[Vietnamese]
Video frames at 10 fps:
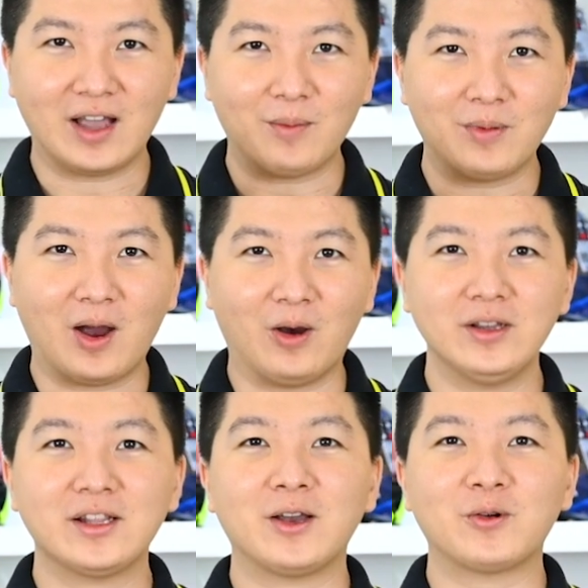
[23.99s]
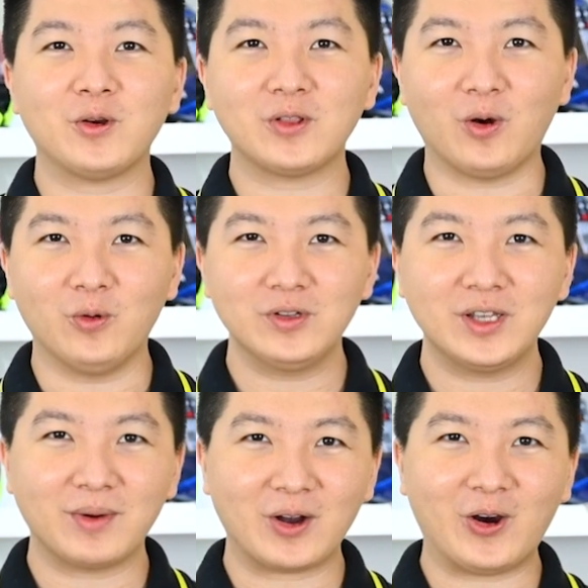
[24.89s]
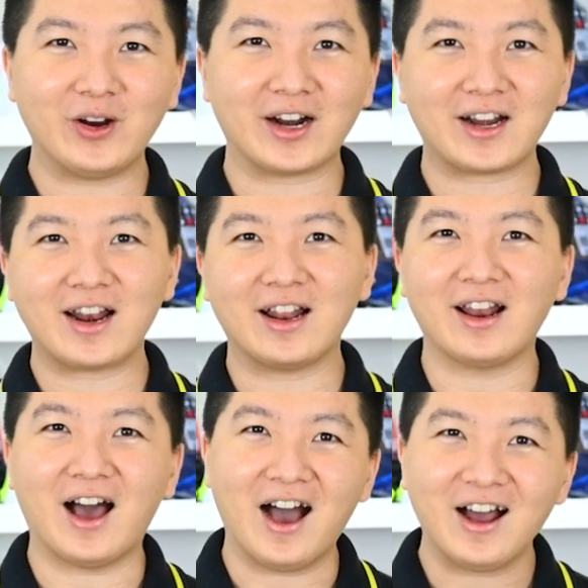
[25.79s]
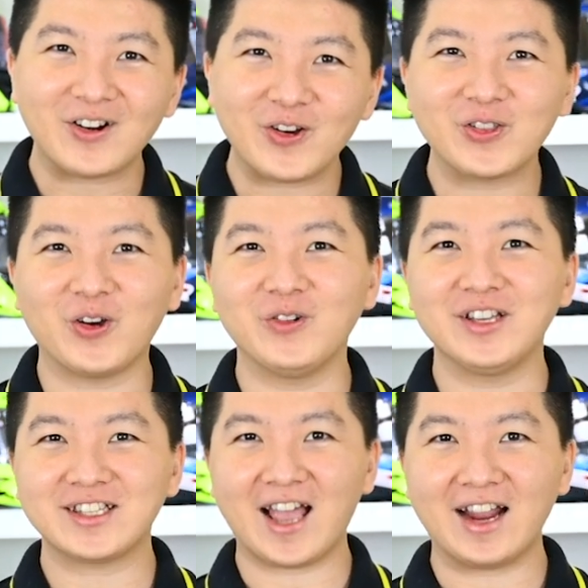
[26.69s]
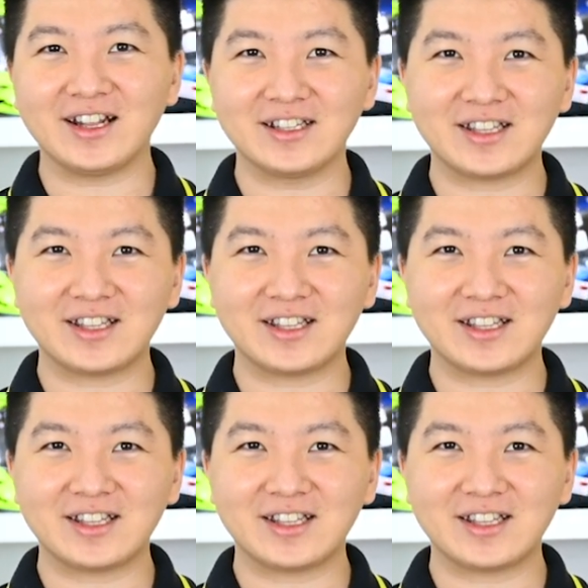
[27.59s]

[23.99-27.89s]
học hỏi theo đối thủ nhưng mà câu hỏi đặt ra là lỡ đối thủ đi sai thì